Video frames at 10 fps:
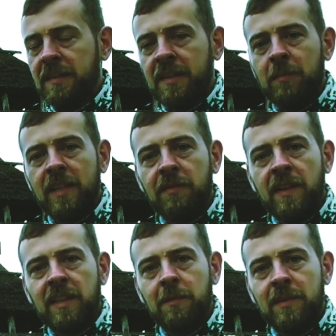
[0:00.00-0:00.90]
Jestem mega
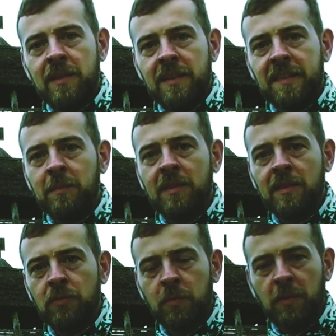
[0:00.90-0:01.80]
fanem, e, jestem
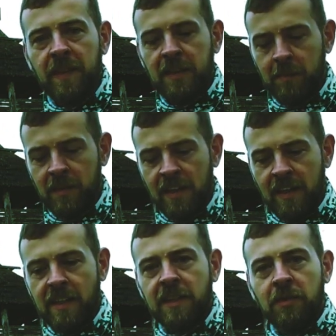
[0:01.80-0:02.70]
e, turbofanem
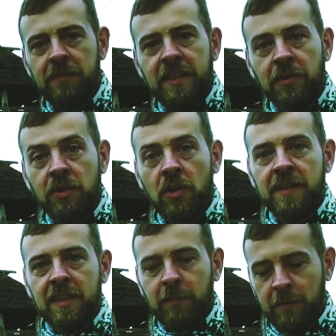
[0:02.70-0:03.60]
elektrowni
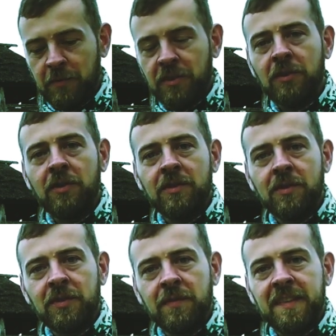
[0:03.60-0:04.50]
jądrowych, pomimo, że to
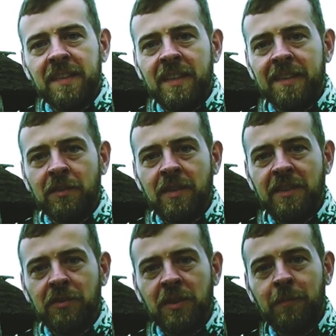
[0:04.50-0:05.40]
kontrowersyjne, co dla
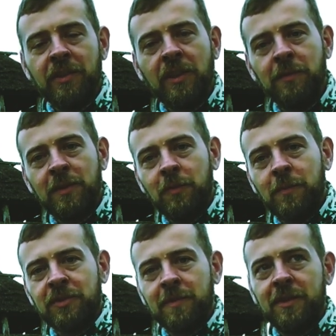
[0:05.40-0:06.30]
niektórych po Czarnobylu
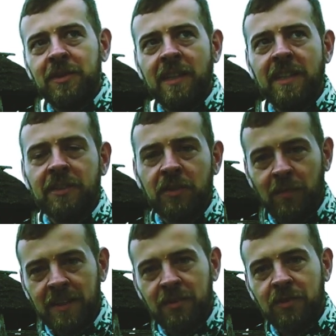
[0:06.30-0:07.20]
może być, ale jak się
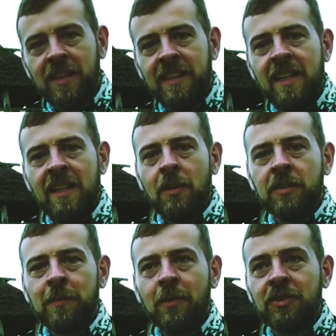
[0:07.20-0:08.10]
człowiek troszkę
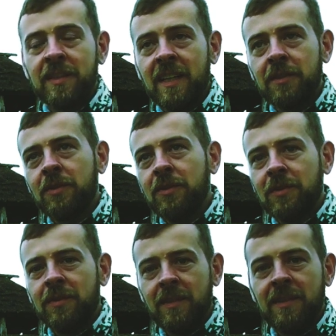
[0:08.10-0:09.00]
o tym oczyta,
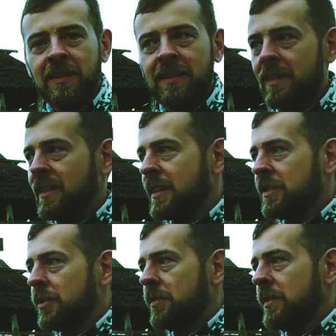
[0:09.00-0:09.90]
to,
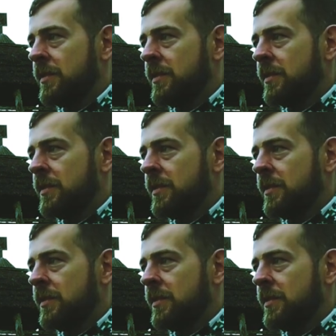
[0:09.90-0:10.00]
elektro,